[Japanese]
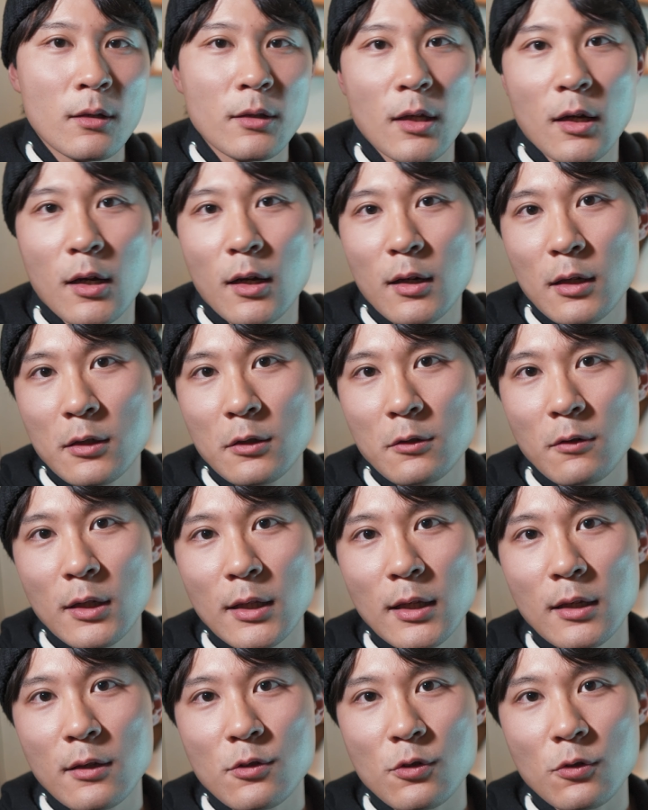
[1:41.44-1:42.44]
で価格は
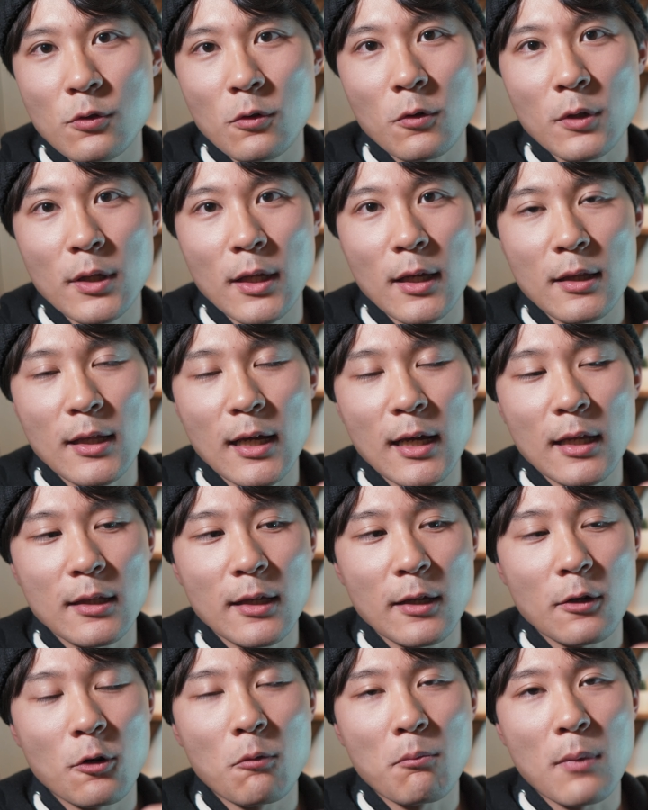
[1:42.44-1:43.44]
ね中古でだい
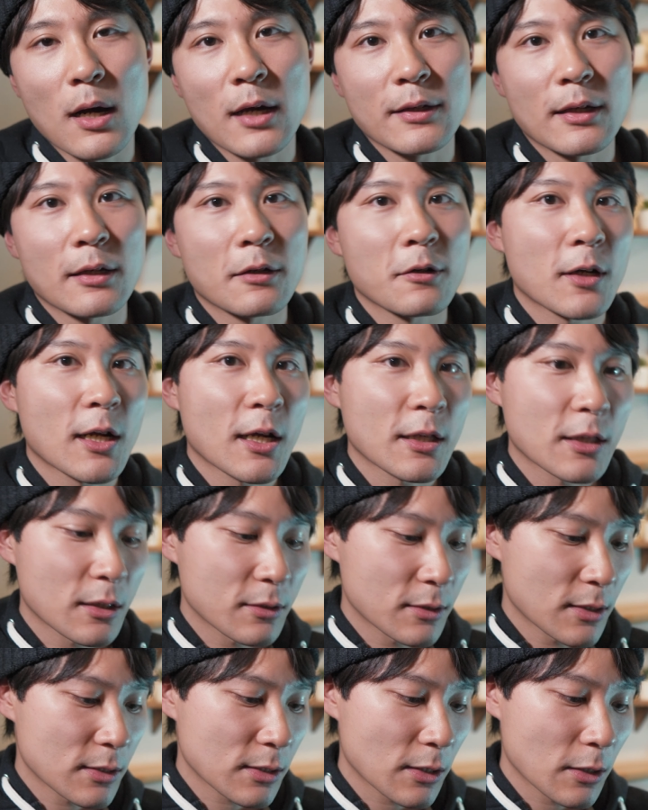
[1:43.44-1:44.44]
たいごまんえんぐらいな
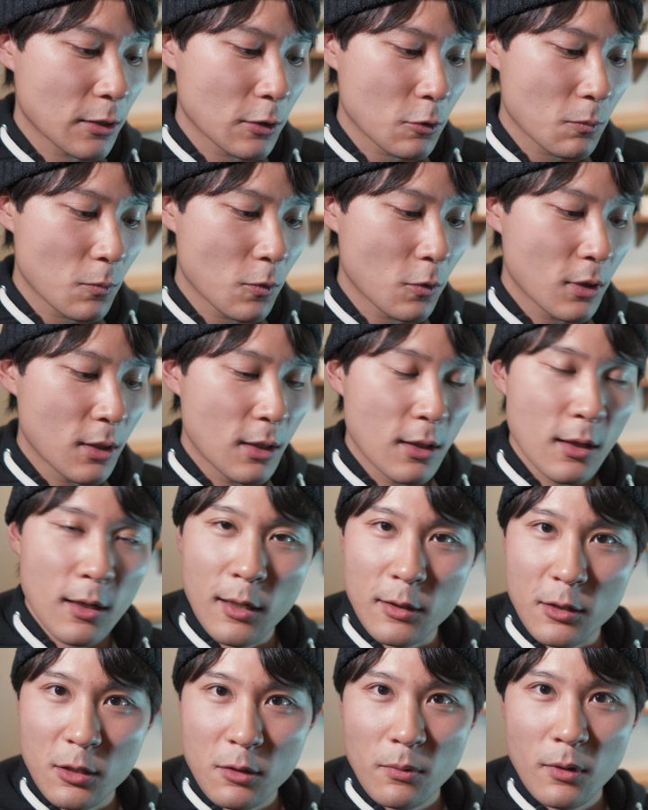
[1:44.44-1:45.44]
んですけれども、
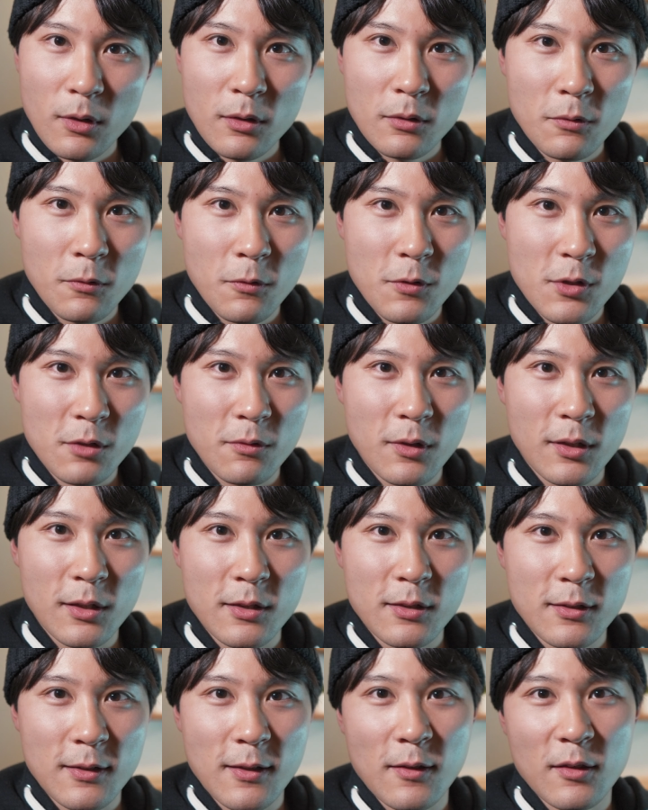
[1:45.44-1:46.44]
発売当時はで
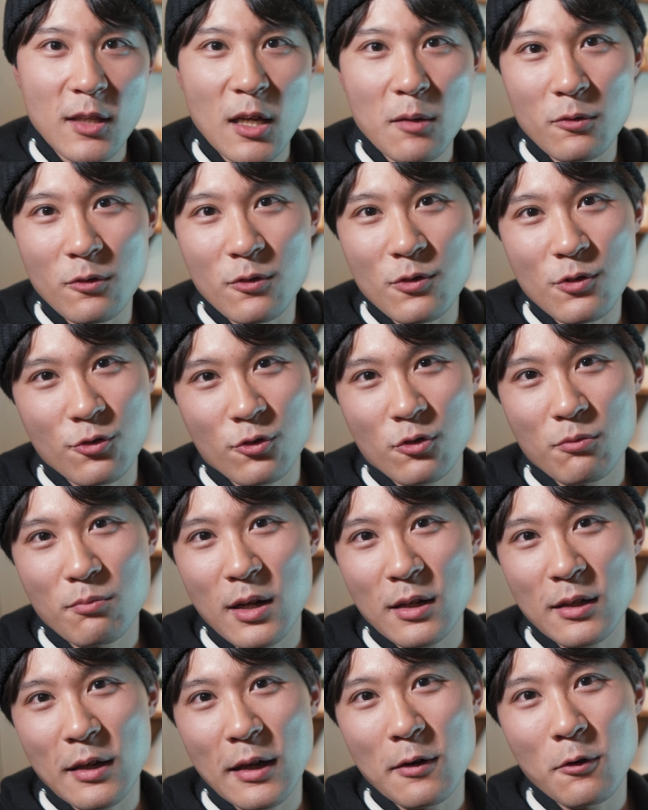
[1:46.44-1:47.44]
すね多分じゅう
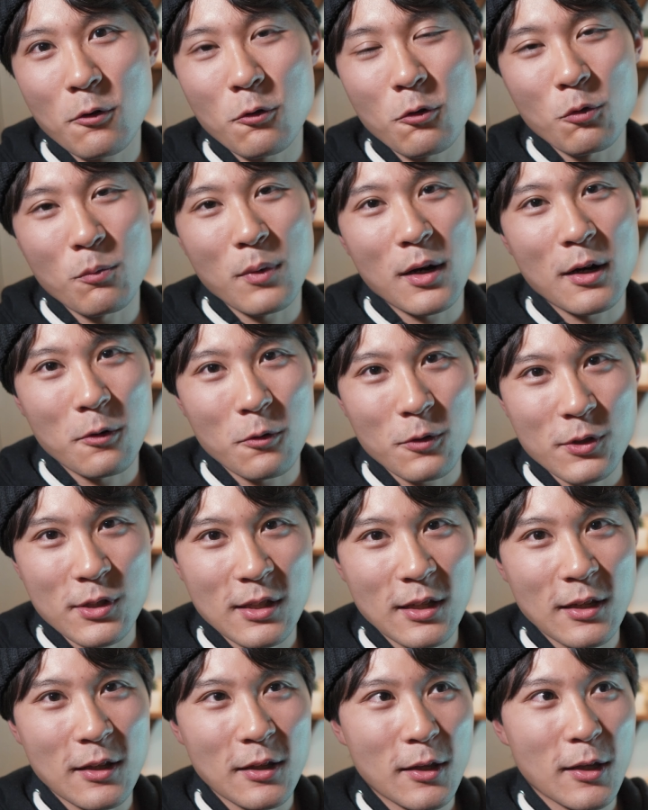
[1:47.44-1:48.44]
まんえんオーバーをし
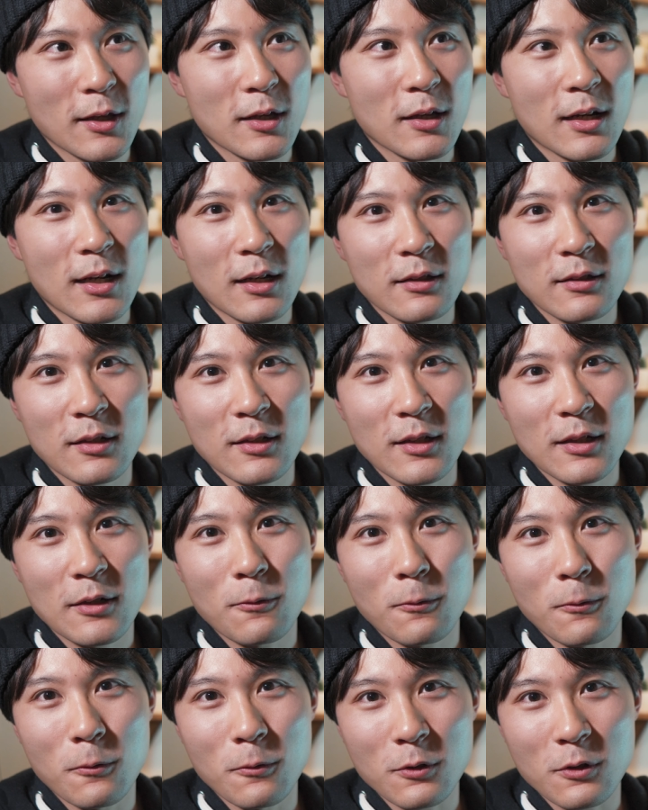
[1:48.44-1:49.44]
ていて、かなり
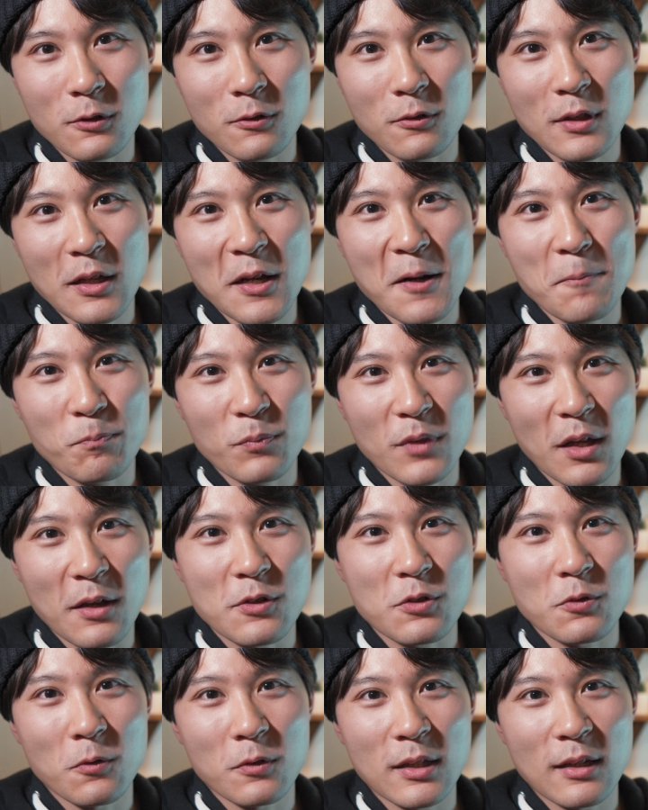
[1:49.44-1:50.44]
高級な
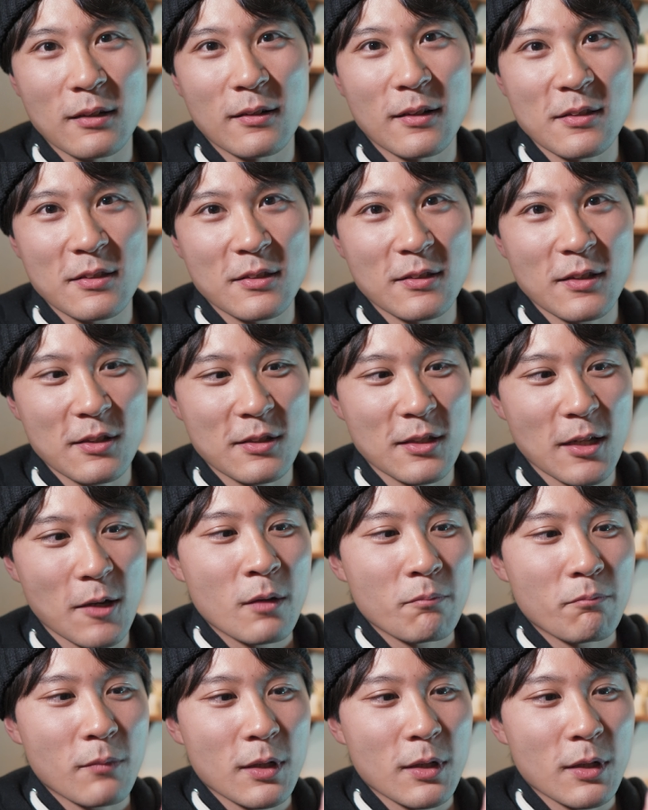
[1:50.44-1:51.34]
単焦点レンズでした。